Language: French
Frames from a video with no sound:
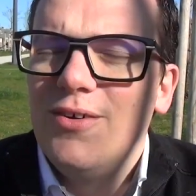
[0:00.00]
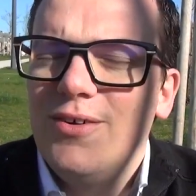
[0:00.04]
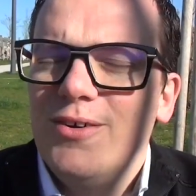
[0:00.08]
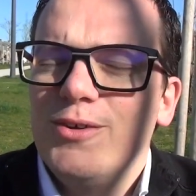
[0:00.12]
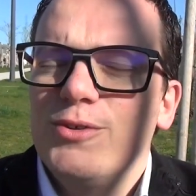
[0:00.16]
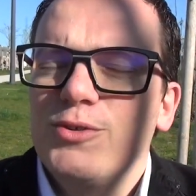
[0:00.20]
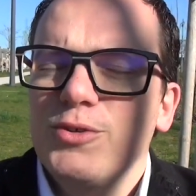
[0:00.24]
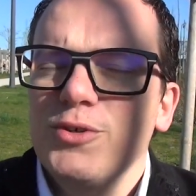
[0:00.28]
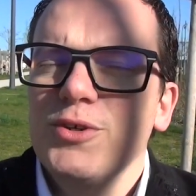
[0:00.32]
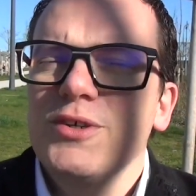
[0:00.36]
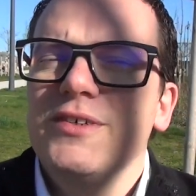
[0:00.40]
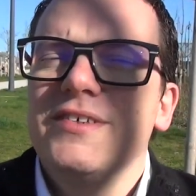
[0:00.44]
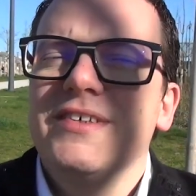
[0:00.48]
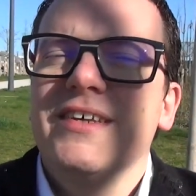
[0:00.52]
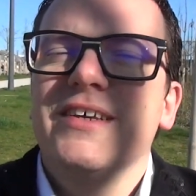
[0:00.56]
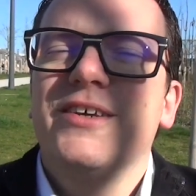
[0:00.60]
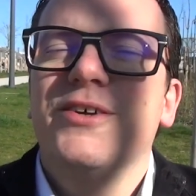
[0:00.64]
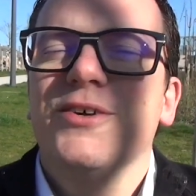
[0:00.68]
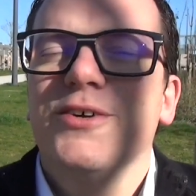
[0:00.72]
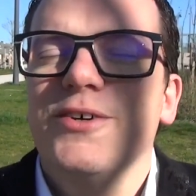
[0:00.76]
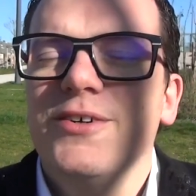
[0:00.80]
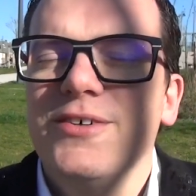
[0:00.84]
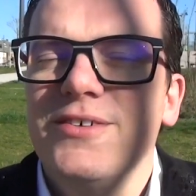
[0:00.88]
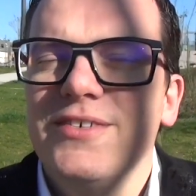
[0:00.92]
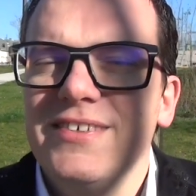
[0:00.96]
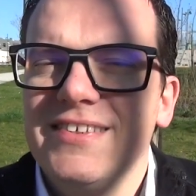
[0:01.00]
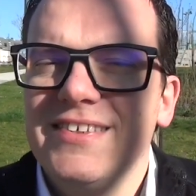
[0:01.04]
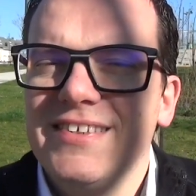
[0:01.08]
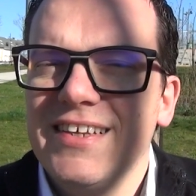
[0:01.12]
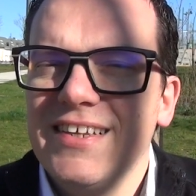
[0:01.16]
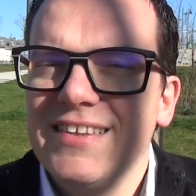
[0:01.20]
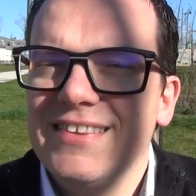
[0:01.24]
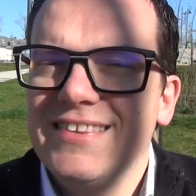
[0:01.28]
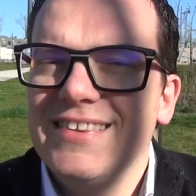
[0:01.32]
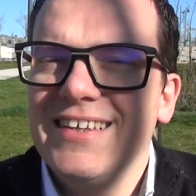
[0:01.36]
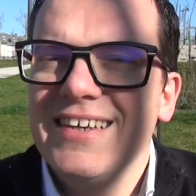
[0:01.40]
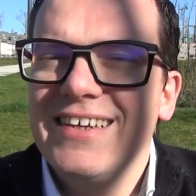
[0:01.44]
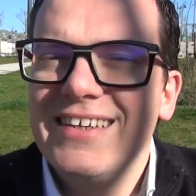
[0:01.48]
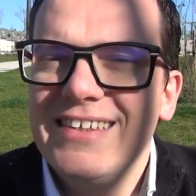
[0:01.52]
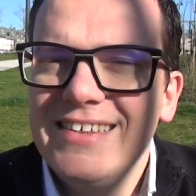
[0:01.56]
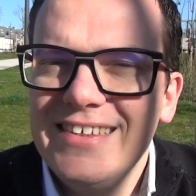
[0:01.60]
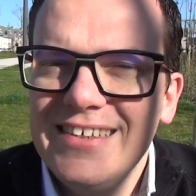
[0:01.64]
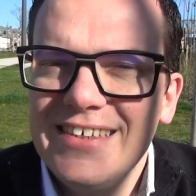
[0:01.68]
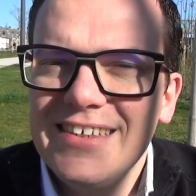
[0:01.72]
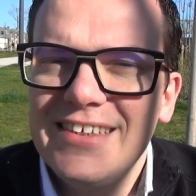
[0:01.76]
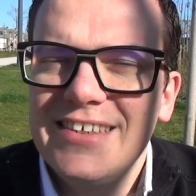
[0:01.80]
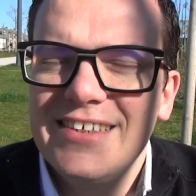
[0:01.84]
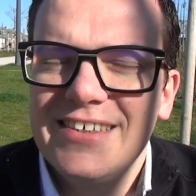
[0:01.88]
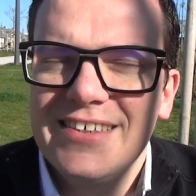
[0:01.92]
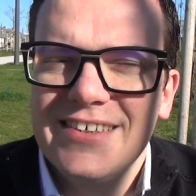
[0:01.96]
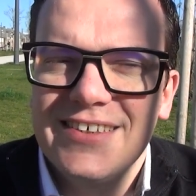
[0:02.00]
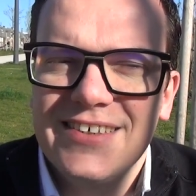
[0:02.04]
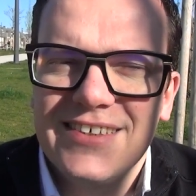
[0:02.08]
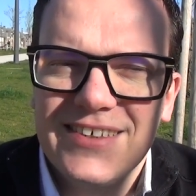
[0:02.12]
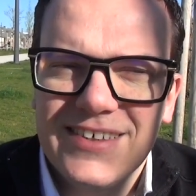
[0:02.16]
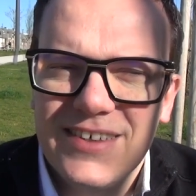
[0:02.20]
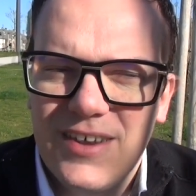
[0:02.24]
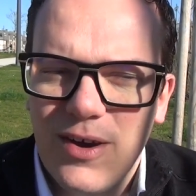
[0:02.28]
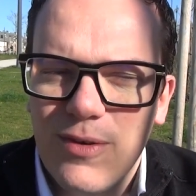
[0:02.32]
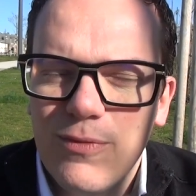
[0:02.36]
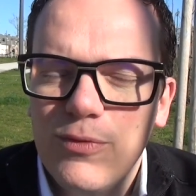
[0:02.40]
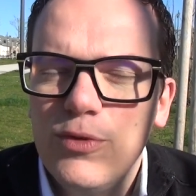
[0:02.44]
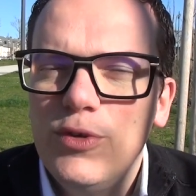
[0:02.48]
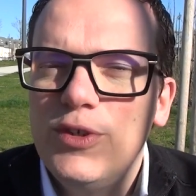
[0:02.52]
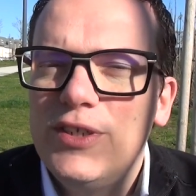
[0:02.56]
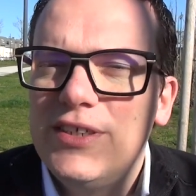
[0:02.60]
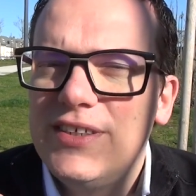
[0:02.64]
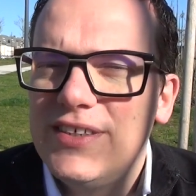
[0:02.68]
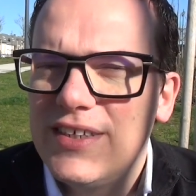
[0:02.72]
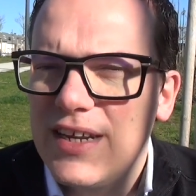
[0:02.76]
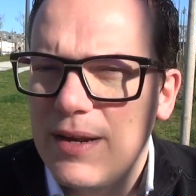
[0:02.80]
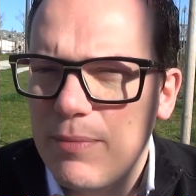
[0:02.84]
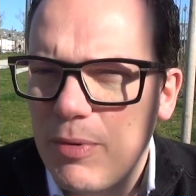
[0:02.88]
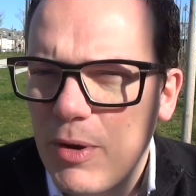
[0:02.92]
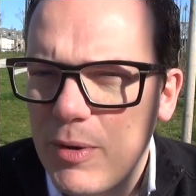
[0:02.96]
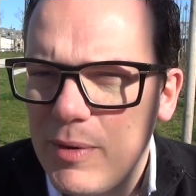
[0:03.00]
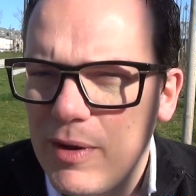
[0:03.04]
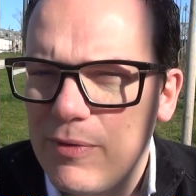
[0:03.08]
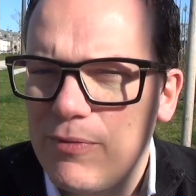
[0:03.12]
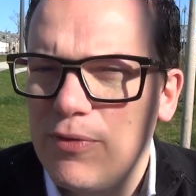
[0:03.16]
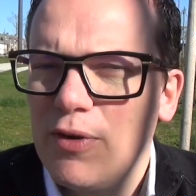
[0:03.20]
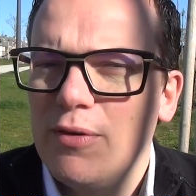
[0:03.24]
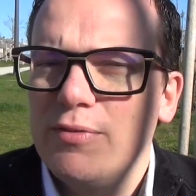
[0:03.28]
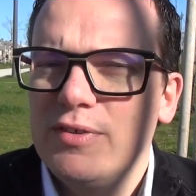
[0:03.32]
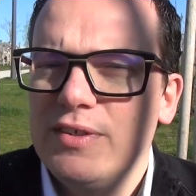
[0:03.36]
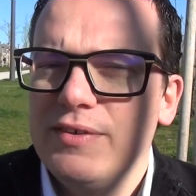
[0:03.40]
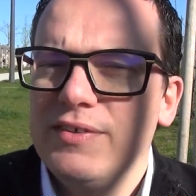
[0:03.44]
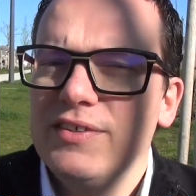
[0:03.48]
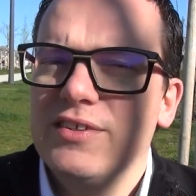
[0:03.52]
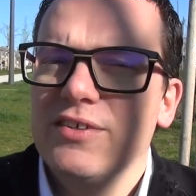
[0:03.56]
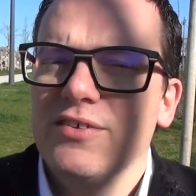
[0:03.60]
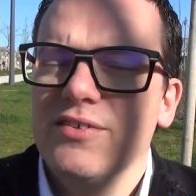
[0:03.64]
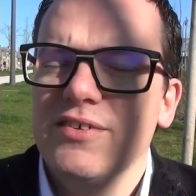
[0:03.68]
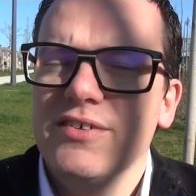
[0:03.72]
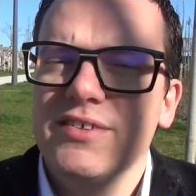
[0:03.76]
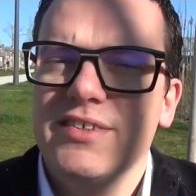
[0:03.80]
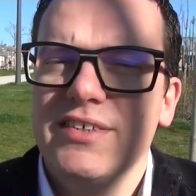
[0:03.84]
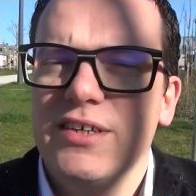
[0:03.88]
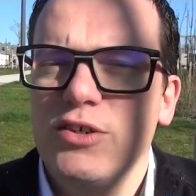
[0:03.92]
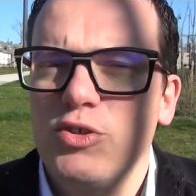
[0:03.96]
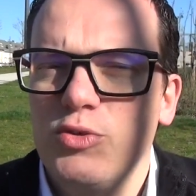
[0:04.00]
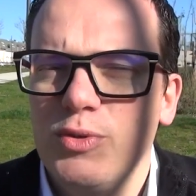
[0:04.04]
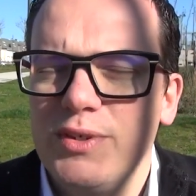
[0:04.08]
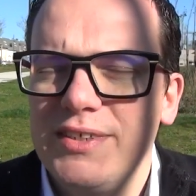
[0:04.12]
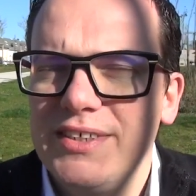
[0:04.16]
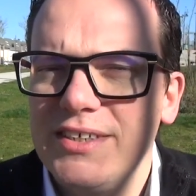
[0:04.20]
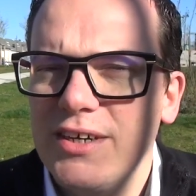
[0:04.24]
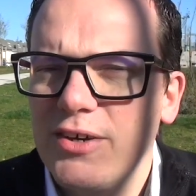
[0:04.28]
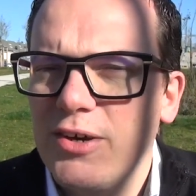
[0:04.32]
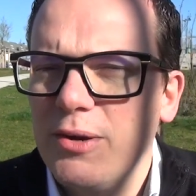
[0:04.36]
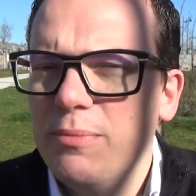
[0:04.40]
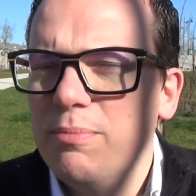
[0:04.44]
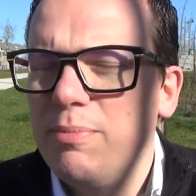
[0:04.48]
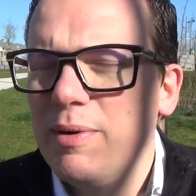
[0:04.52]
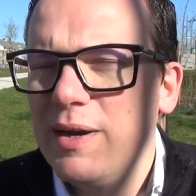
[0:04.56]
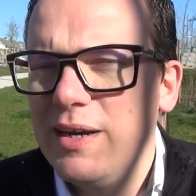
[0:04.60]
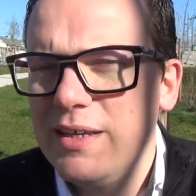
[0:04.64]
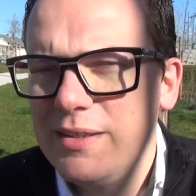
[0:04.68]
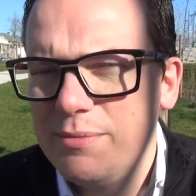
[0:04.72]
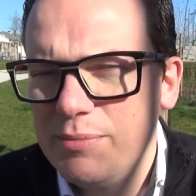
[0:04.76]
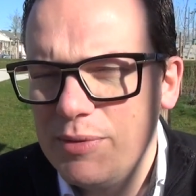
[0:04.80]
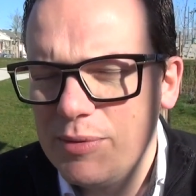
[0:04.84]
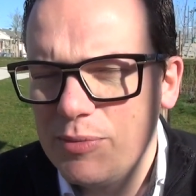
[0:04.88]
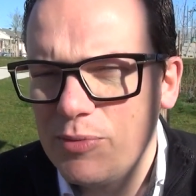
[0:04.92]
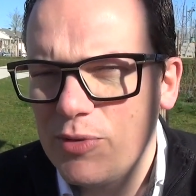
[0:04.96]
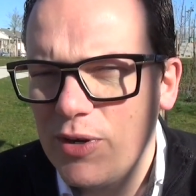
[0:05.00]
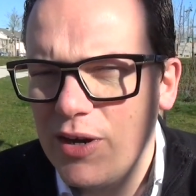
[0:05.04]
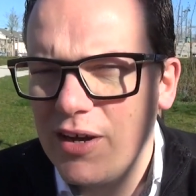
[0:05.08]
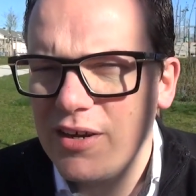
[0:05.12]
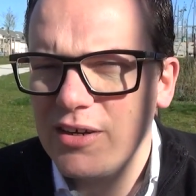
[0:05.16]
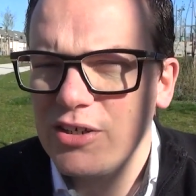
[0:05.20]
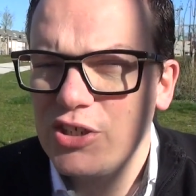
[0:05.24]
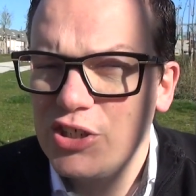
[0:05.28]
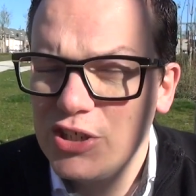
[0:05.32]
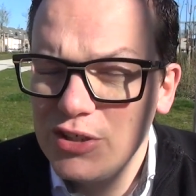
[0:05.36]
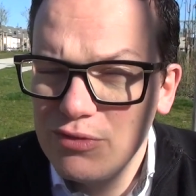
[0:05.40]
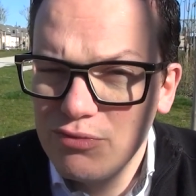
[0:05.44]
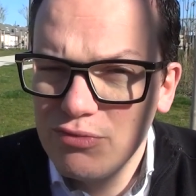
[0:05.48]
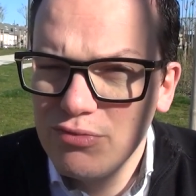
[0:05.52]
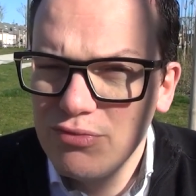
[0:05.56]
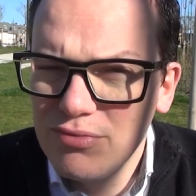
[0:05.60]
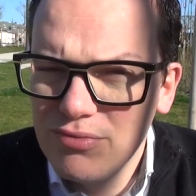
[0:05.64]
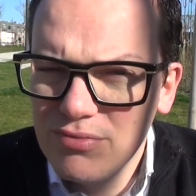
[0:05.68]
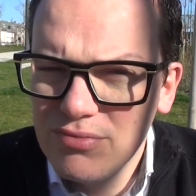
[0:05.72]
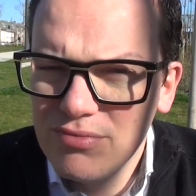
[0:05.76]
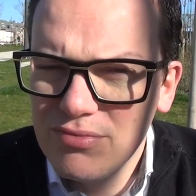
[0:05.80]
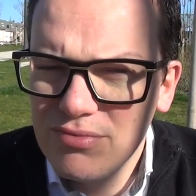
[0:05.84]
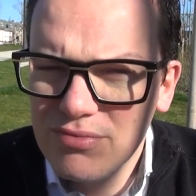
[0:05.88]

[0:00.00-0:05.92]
Le truc, c'est que cette technique, quand vous l'utilisez la première fois, vous avez tendance à choisir comme palette de mémoire chez vous,